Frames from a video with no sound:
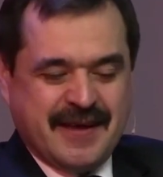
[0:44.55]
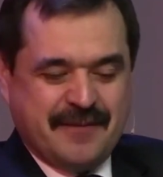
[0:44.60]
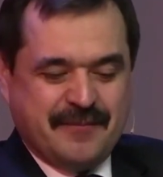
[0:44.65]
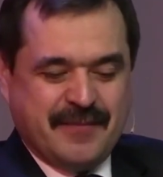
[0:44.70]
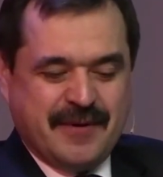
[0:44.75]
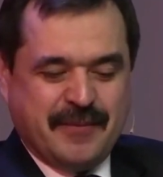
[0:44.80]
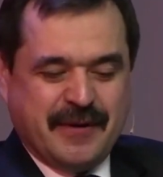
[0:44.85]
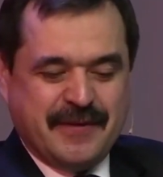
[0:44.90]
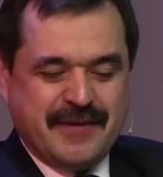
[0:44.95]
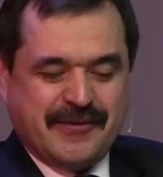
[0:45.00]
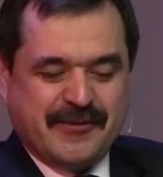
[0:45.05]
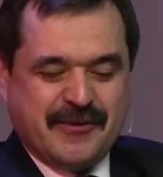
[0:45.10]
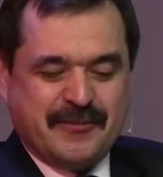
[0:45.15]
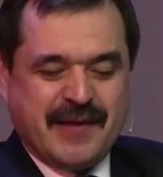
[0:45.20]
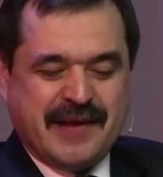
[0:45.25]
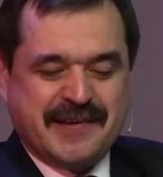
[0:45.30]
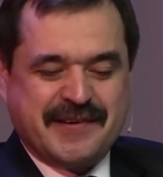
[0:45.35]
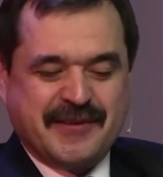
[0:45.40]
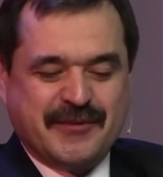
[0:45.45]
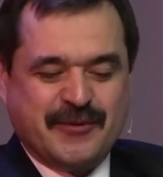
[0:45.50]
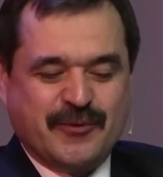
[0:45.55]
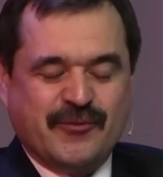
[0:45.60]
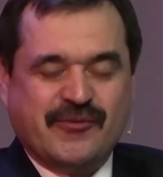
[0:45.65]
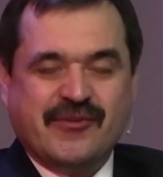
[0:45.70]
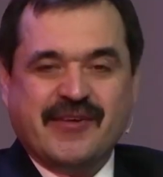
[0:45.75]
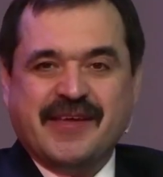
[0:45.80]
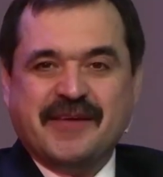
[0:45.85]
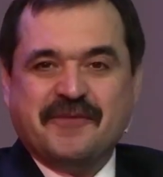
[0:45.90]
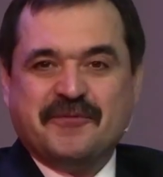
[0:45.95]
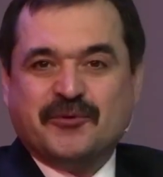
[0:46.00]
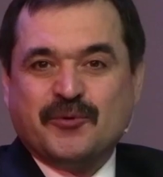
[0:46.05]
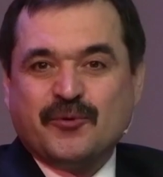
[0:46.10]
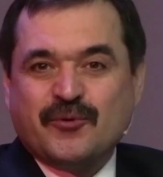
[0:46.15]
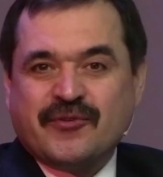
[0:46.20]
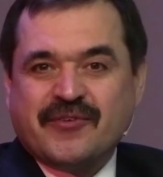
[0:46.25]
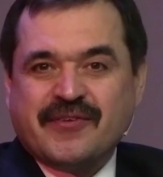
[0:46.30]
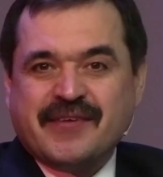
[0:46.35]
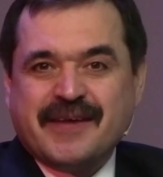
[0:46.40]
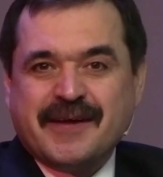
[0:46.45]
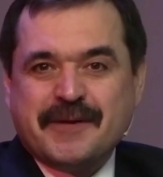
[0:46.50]
Мы приветствуем наших друзей в
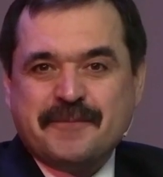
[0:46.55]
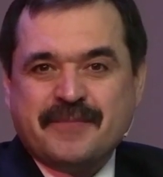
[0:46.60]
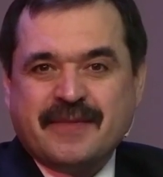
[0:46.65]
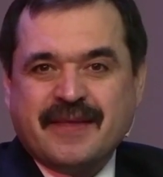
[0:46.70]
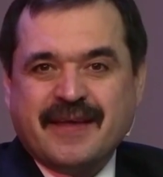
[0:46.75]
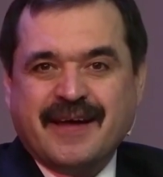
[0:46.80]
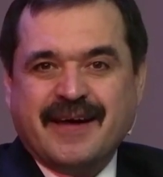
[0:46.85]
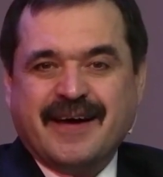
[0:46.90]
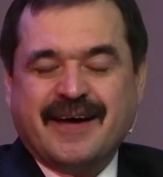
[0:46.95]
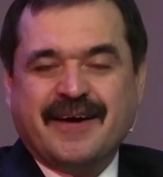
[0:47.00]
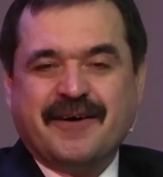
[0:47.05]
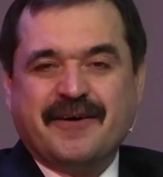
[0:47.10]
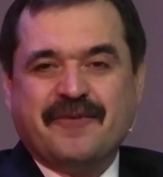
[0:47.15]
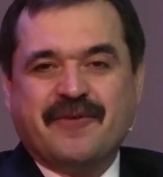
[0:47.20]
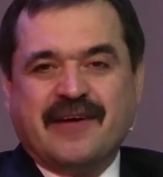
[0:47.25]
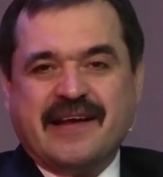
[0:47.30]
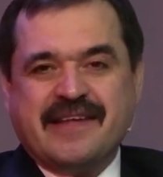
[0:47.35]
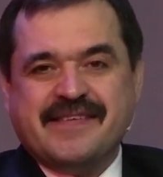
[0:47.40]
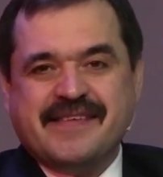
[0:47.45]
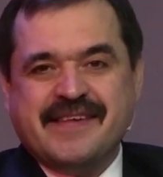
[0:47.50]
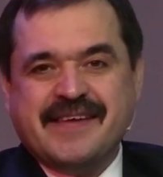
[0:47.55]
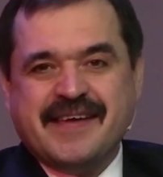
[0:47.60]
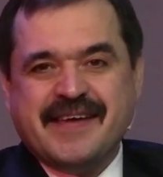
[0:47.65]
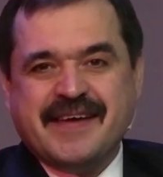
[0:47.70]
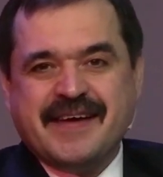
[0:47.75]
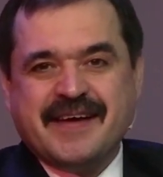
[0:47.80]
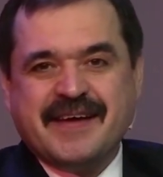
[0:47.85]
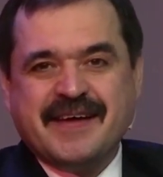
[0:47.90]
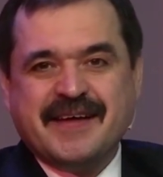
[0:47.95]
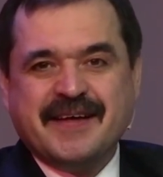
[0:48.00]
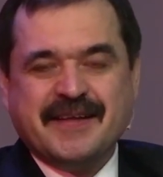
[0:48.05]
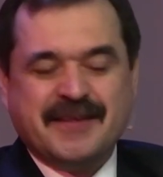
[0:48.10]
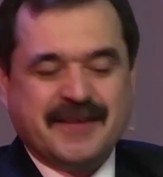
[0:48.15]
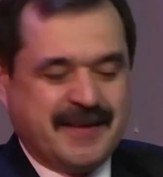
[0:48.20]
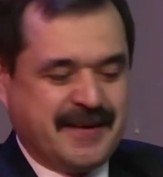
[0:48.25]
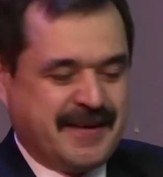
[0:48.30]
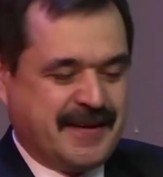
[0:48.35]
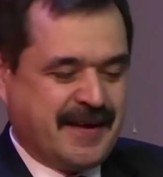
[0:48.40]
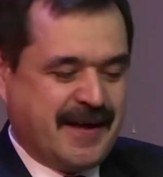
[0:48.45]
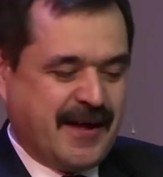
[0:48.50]
Турции, а, в России,
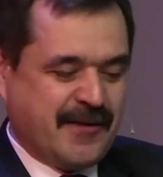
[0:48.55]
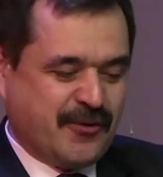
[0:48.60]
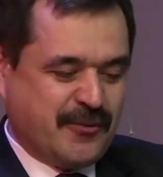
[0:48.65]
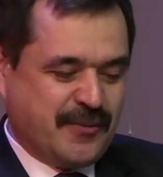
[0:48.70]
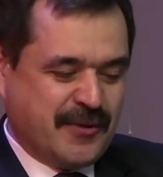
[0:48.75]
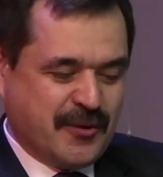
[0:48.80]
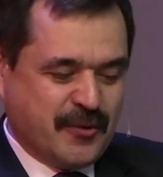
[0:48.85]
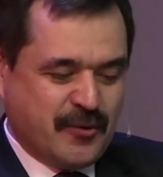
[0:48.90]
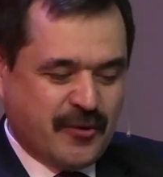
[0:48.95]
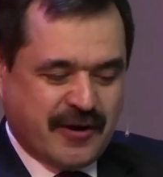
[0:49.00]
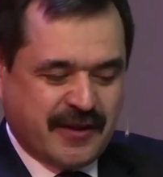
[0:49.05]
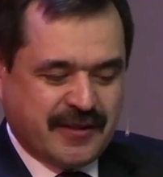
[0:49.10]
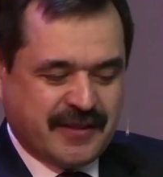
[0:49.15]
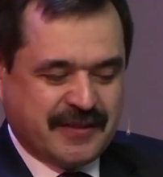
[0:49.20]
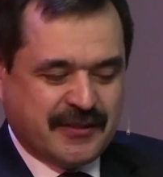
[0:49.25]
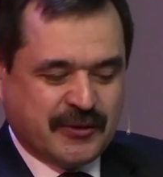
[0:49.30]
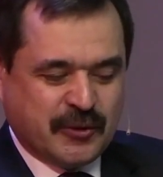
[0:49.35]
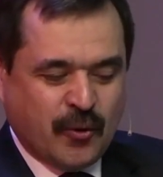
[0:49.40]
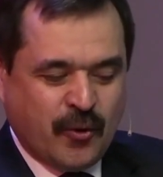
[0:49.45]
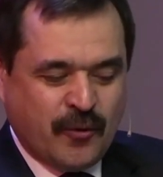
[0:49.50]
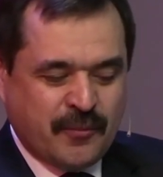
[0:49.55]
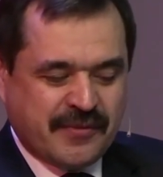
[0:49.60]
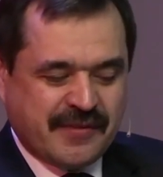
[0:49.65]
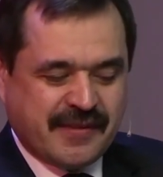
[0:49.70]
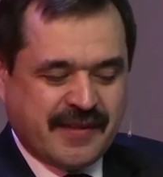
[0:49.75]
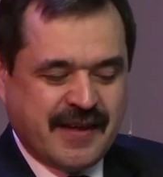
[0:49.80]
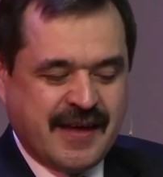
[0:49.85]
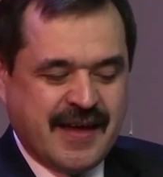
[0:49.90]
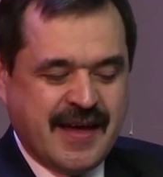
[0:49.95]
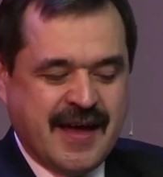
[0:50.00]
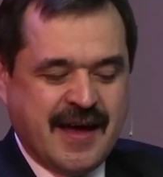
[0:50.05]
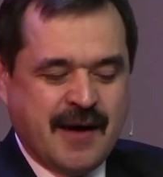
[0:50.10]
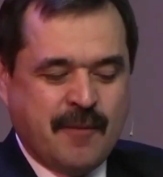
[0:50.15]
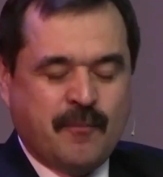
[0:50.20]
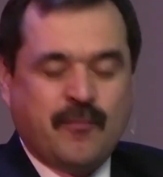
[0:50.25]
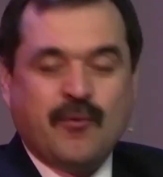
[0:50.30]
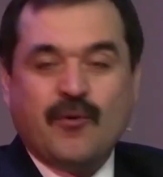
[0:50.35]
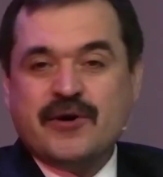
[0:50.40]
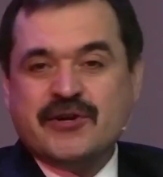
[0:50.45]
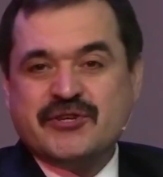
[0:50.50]
а, особенно город Томск,
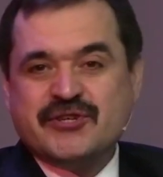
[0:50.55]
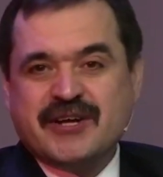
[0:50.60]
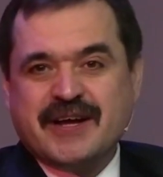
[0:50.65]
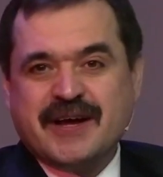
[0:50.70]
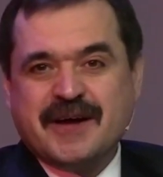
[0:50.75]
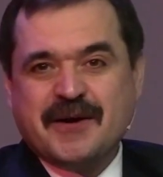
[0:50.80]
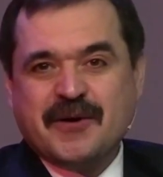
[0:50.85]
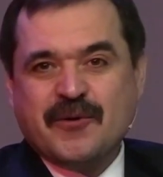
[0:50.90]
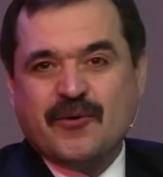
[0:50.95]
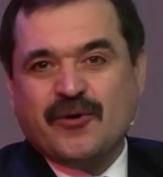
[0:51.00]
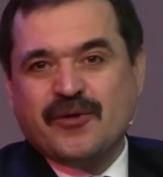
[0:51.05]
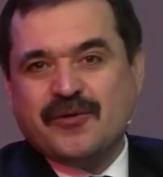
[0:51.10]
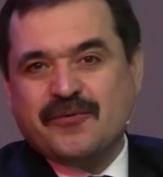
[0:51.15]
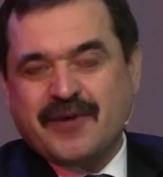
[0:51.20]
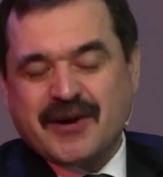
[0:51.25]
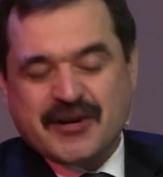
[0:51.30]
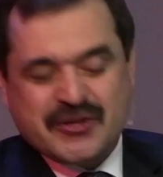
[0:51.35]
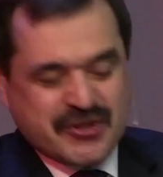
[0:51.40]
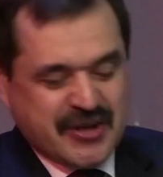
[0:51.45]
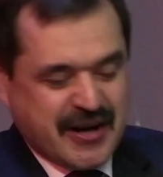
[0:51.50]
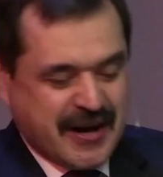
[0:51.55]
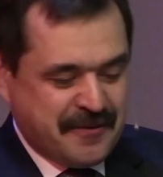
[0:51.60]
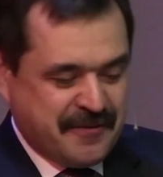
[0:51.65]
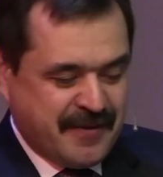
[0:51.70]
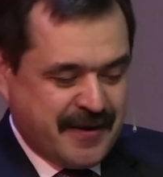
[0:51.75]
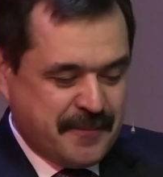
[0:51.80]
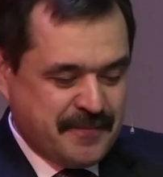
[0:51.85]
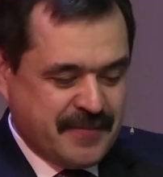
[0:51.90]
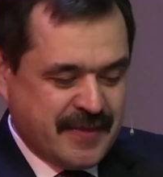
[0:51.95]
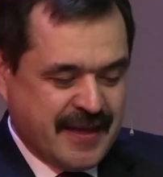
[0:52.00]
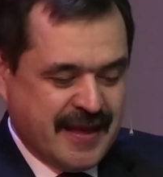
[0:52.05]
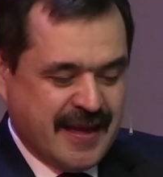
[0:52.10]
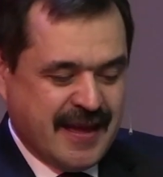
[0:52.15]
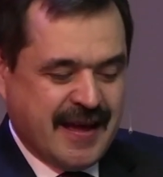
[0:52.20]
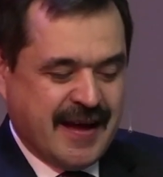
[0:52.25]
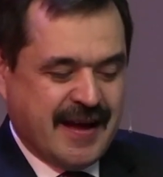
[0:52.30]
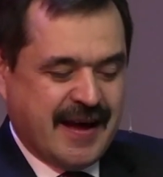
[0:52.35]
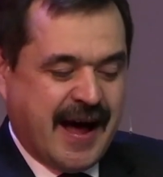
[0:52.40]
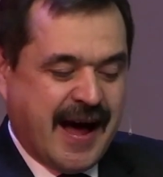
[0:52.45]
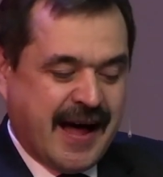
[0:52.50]
Польша, город Варшава,
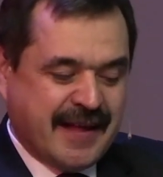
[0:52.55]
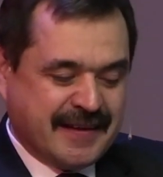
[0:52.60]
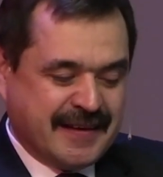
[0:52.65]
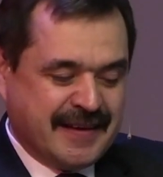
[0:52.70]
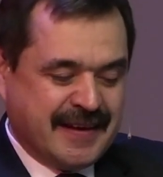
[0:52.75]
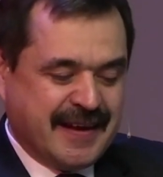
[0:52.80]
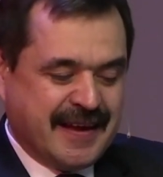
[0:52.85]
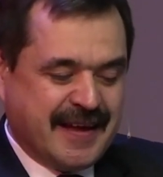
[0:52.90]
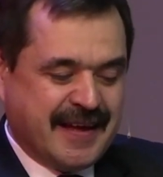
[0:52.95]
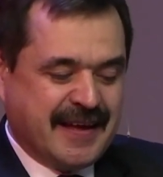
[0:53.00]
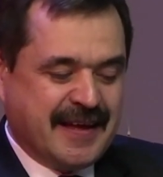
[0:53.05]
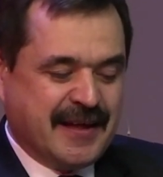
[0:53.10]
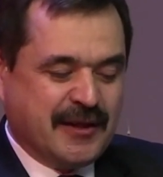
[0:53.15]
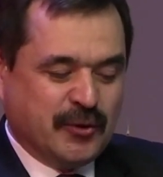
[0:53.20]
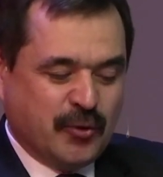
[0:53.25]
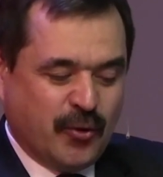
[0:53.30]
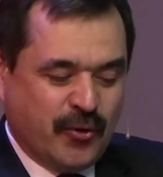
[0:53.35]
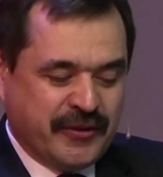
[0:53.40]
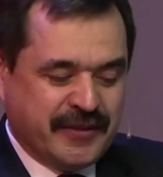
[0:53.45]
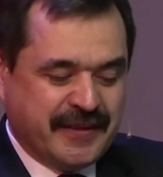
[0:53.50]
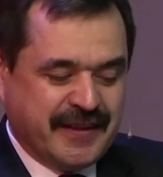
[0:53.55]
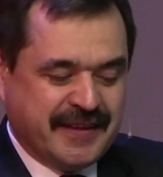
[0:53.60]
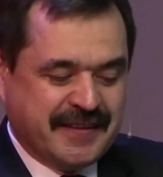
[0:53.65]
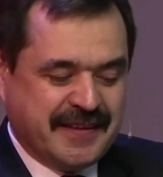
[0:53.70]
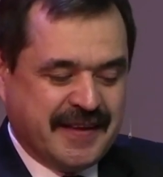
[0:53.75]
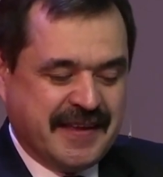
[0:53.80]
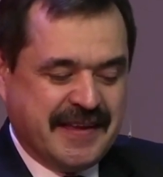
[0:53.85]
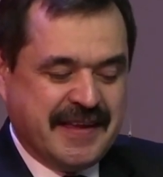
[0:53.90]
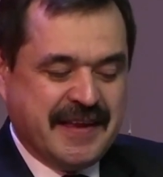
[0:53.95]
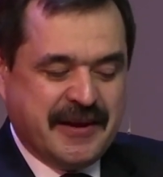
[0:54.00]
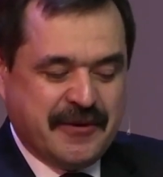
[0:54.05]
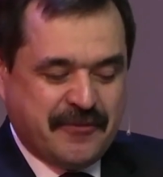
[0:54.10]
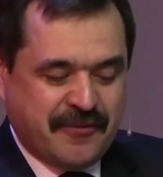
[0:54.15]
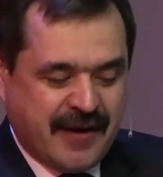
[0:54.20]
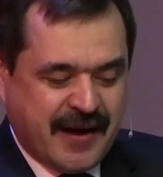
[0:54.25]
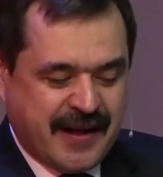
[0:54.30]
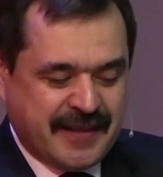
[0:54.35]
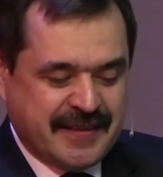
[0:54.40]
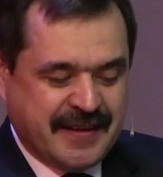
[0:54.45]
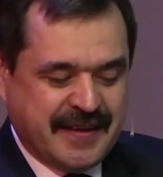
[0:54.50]
Англия, Лондон,
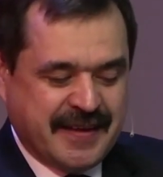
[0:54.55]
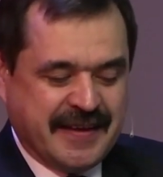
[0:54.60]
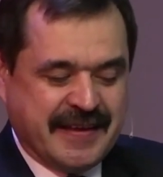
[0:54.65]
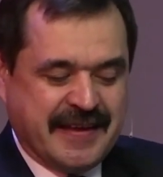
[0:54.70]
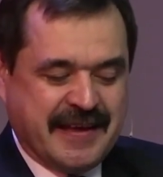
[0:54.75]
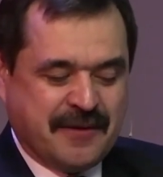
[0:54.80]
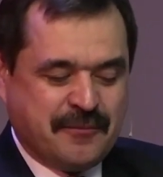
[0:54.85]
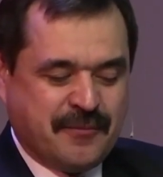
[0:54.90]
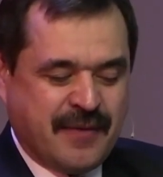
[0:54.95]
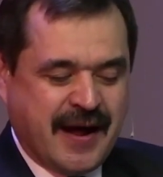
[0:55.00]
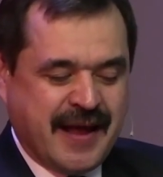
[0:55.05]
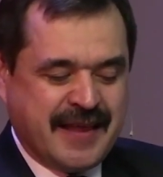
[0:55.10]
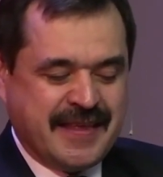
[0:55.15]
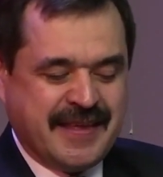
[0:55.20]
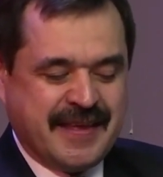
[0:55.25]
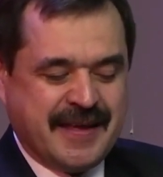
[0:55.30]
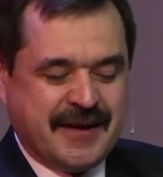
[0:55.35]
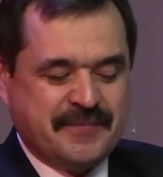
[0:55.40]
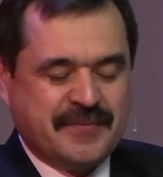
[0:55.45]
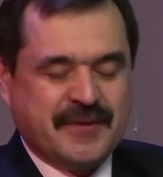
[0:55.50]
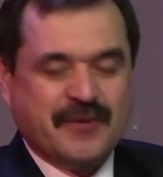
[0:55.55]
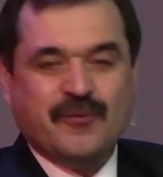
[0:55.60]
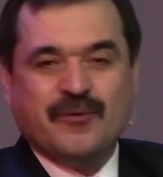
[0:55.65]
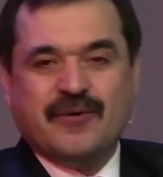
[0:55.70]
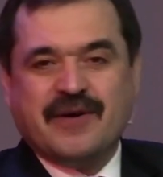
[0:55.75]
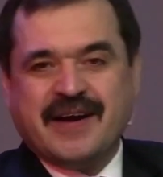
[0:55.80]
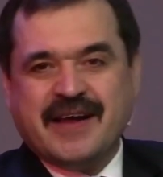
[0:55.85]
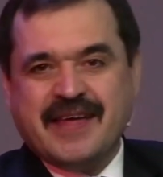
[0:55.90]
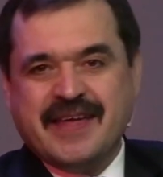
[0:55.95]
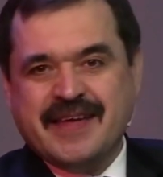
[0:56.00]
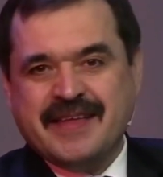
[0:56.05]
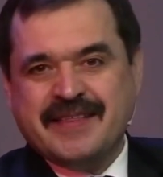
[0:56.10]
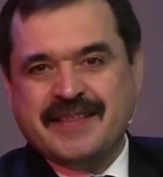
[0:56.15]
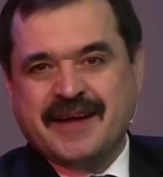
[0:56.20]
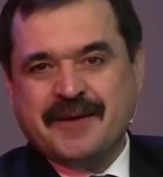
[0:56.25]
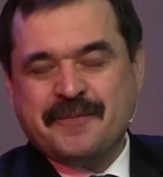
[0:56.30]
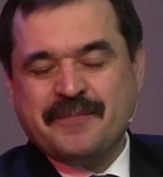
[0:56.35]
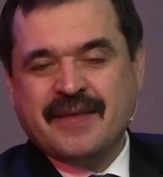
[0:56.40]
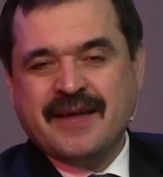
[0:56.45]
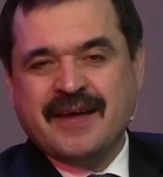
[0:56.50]
Ереван, Германия,
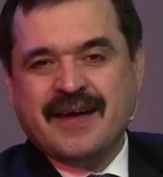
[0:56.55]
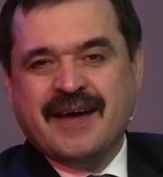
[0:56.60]
Украина –